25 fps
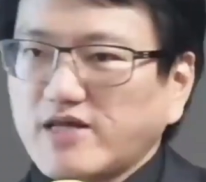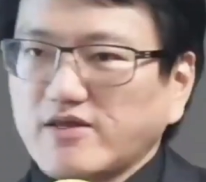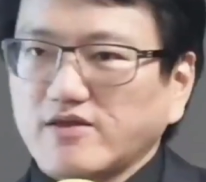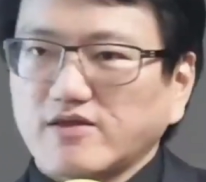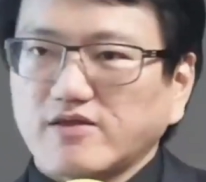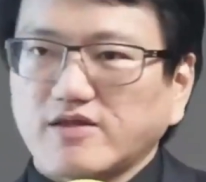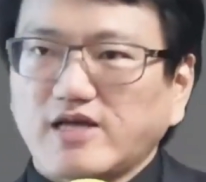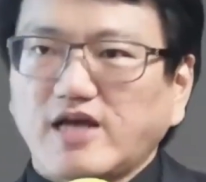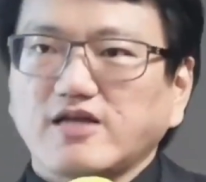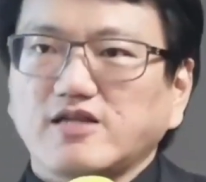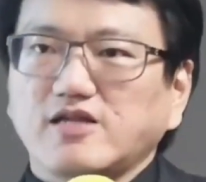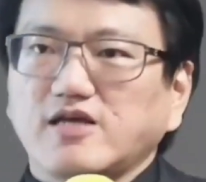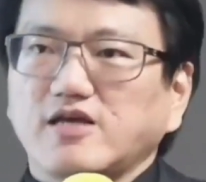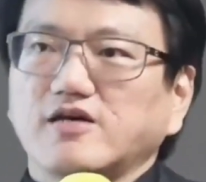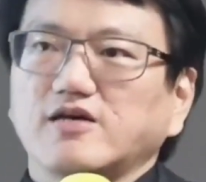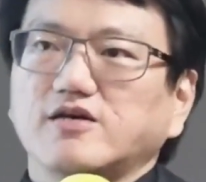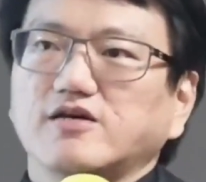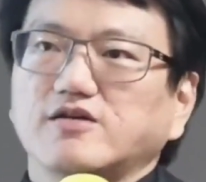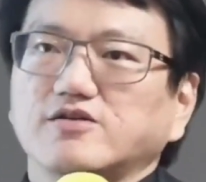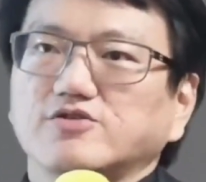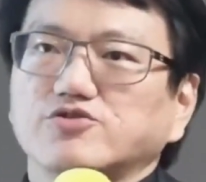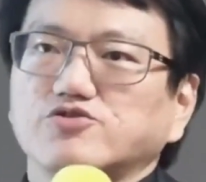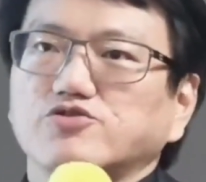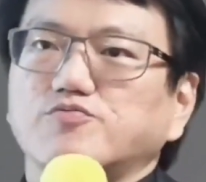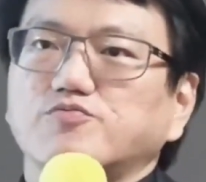Li Keqiang
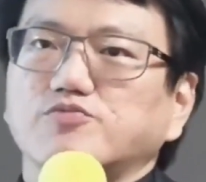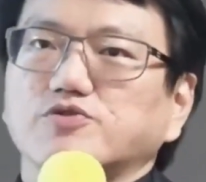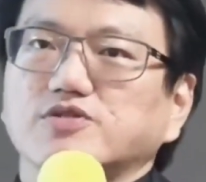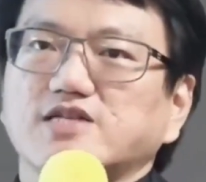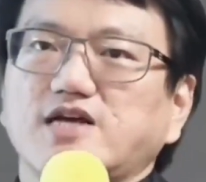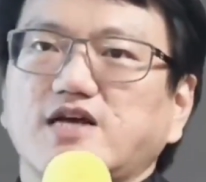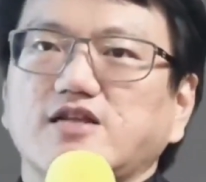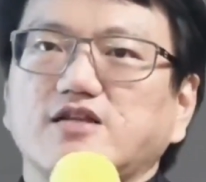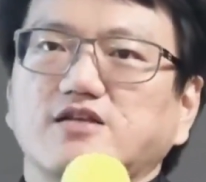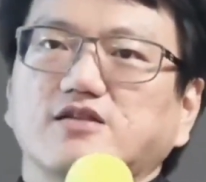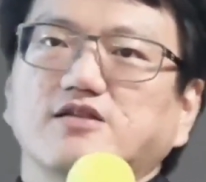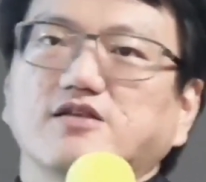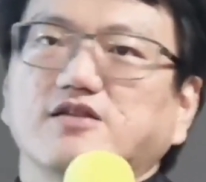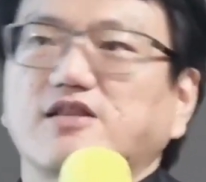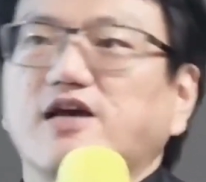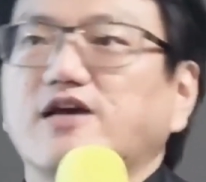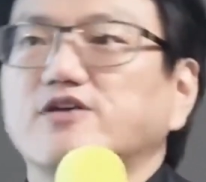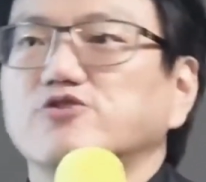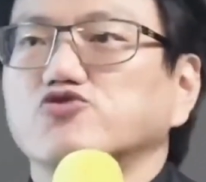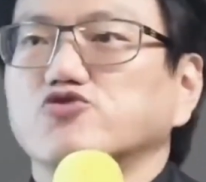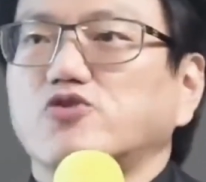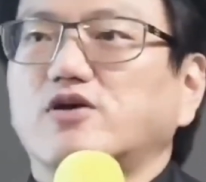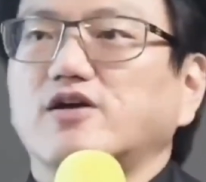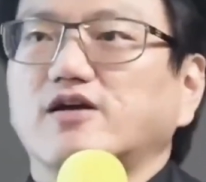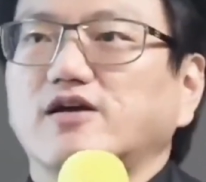yang tiba-tiba,
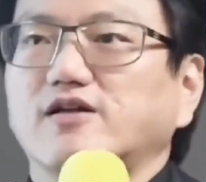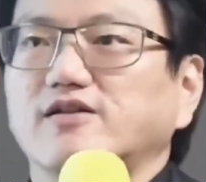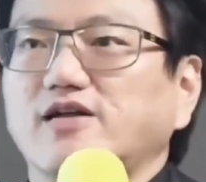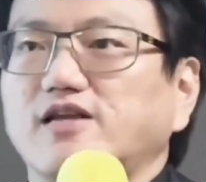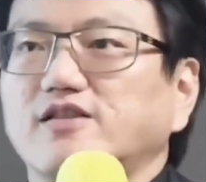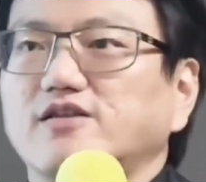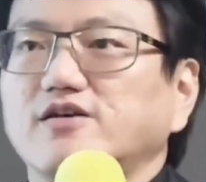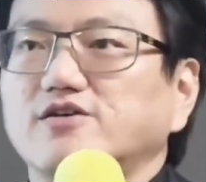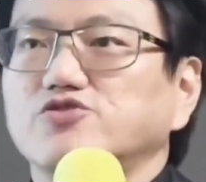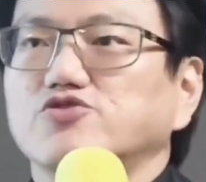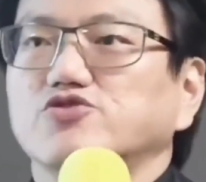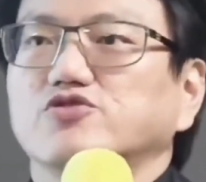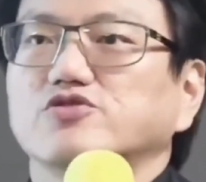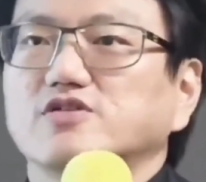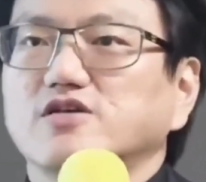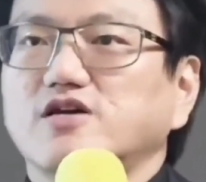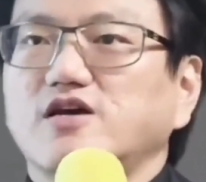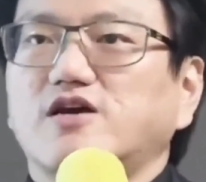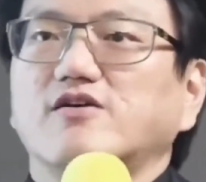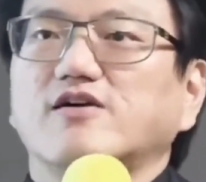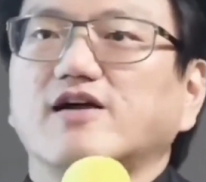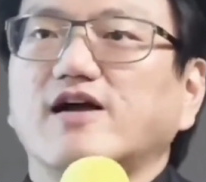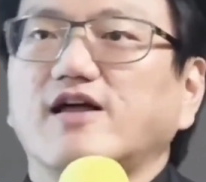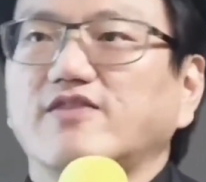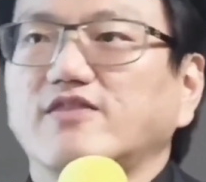dokter dan penulis
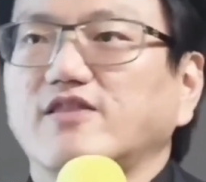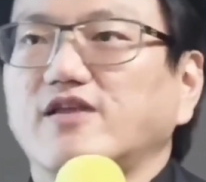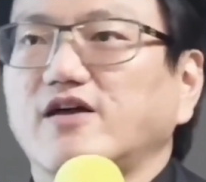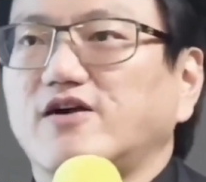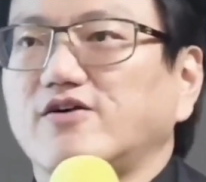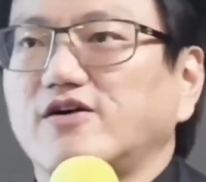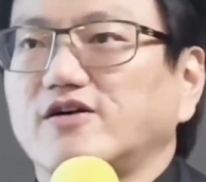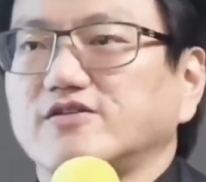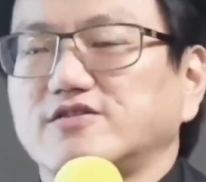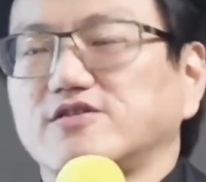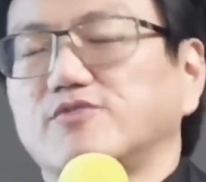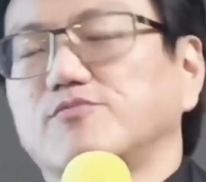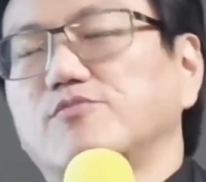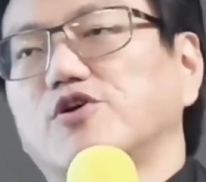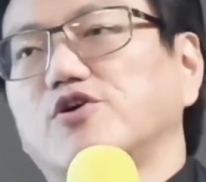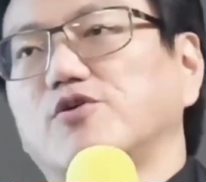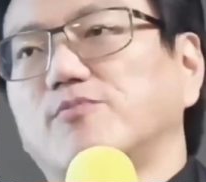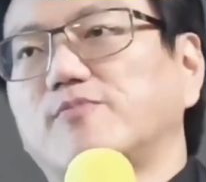Taiwan, Kai Zeng,